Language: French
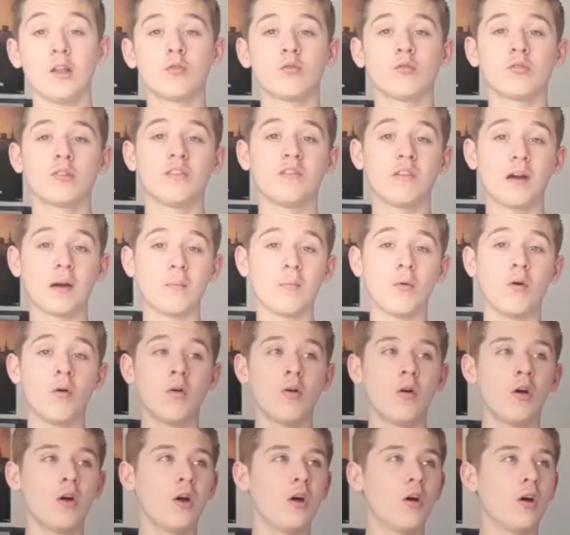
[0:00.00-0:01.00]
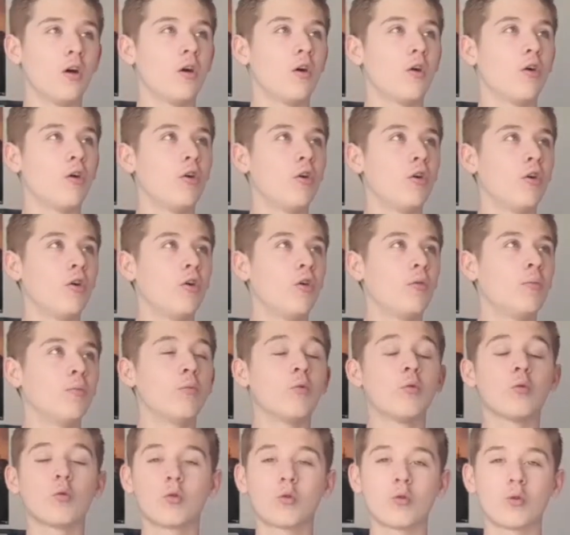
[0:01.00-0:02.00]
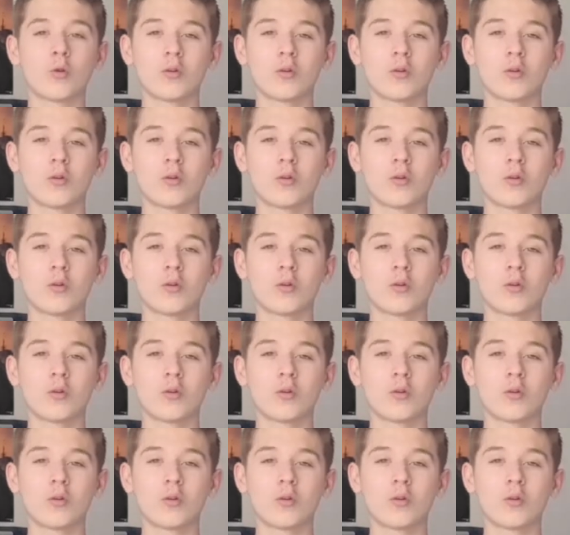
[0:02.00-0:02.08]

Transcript: Donc c'est vraiment euh, mon,